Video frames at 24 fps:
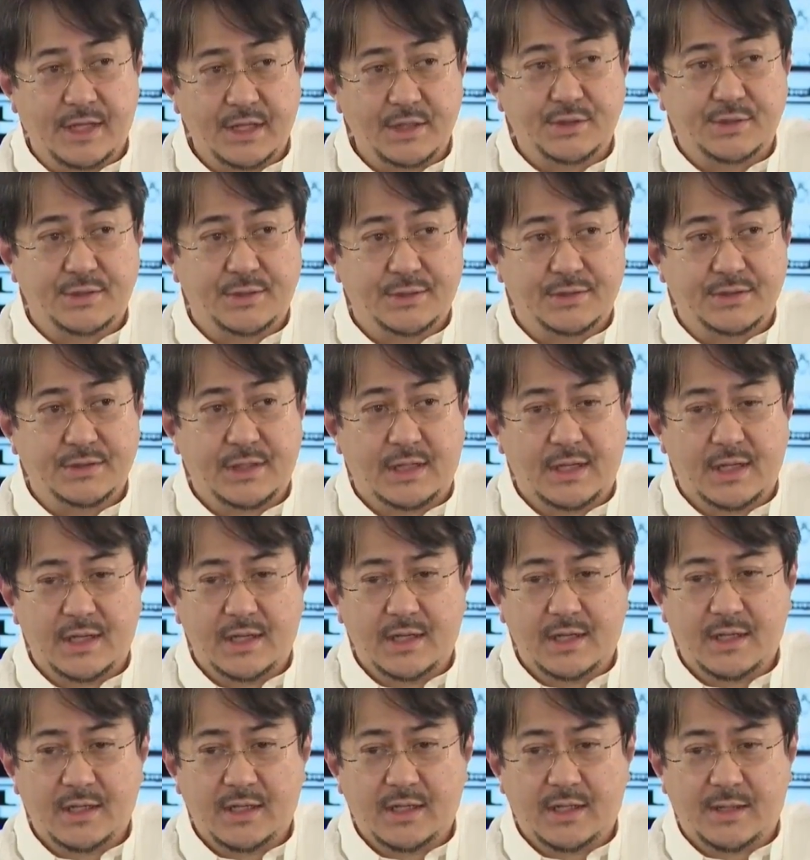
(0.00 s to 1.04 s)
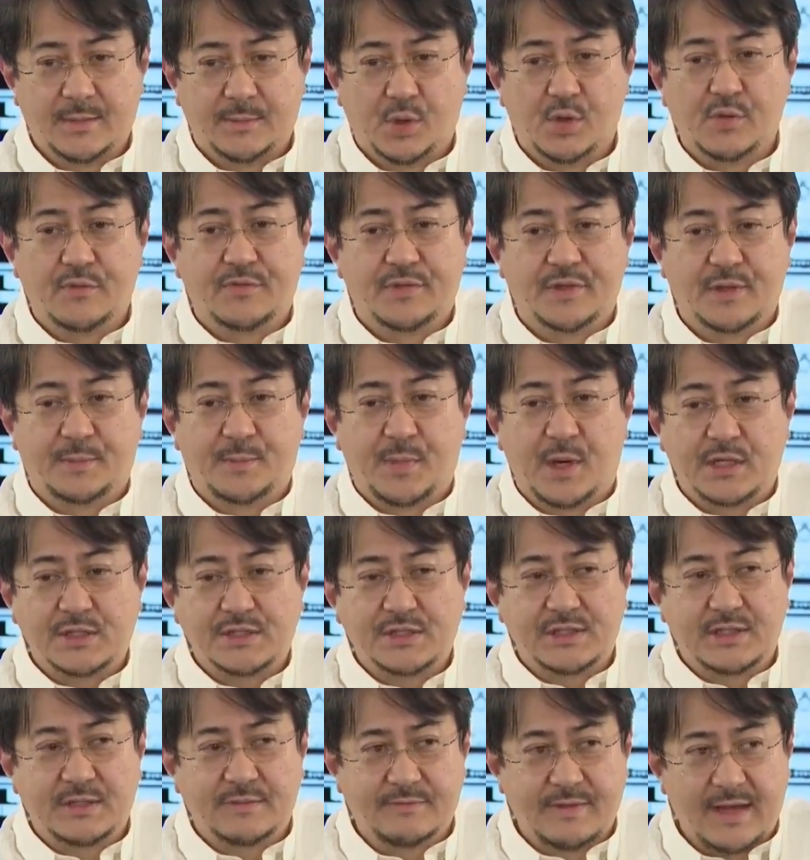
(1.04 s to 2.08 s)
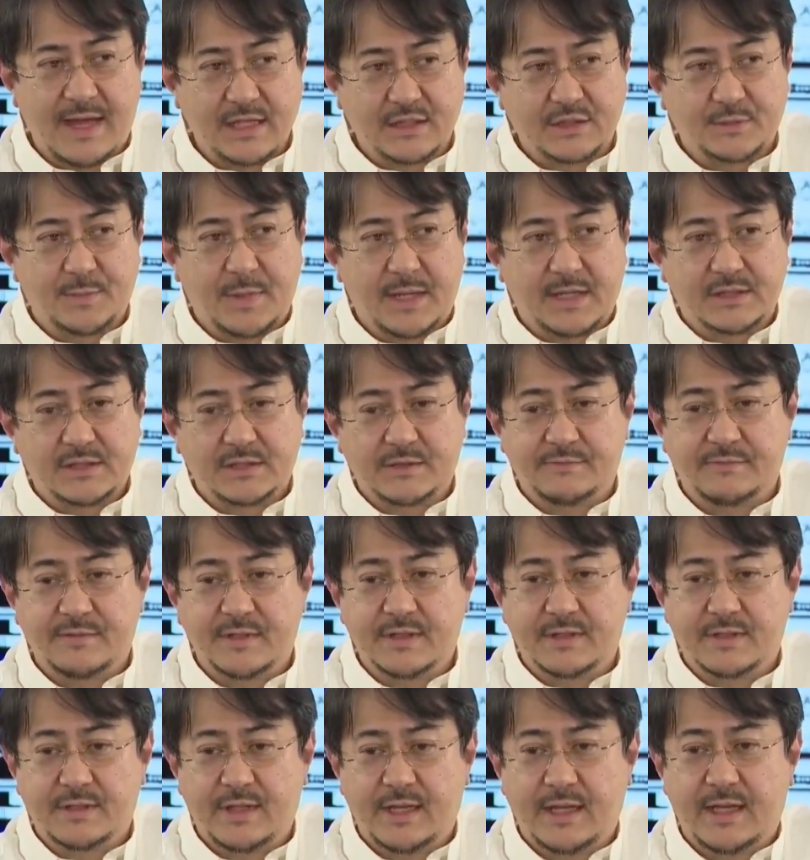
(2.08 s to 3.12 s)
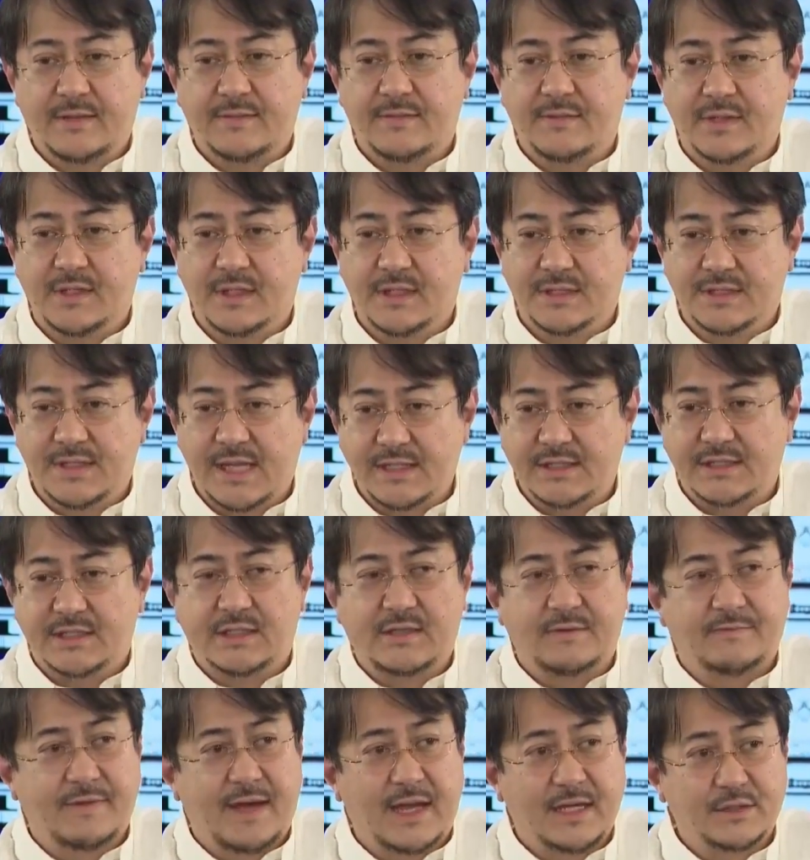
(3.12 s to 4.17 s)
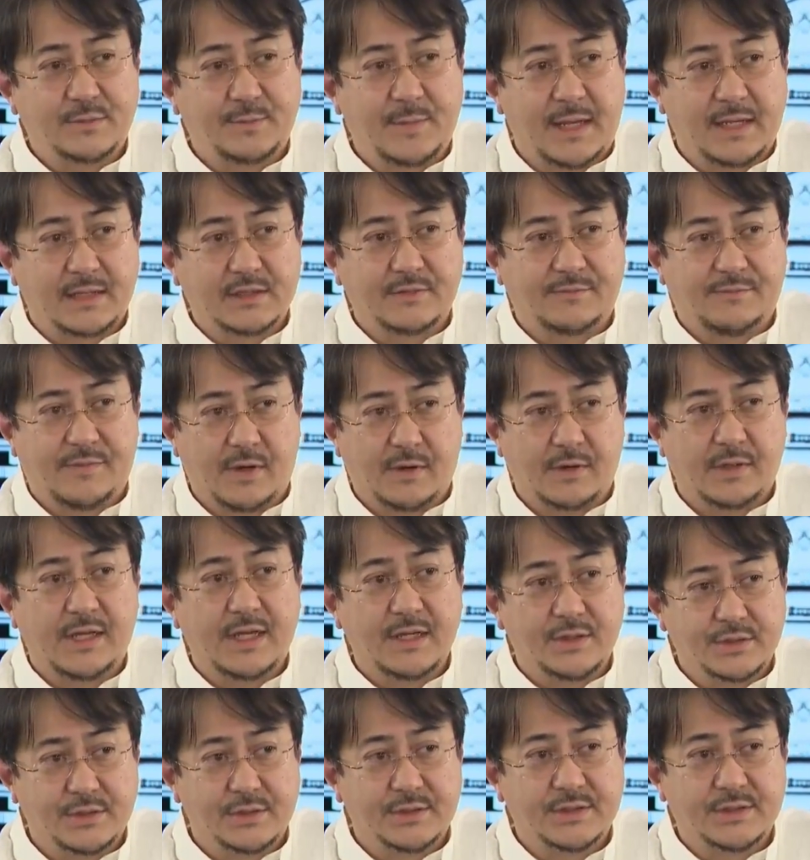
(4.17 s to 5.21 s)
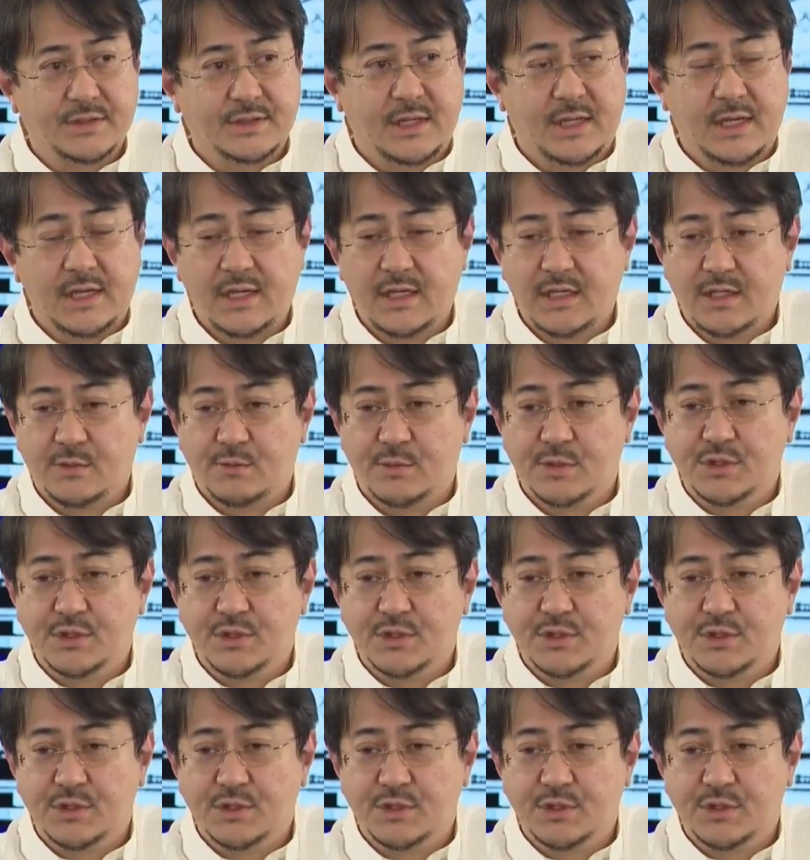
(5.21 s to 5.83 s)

relations, both the positive aspects of it and the sensitive aspects of our relations. Okay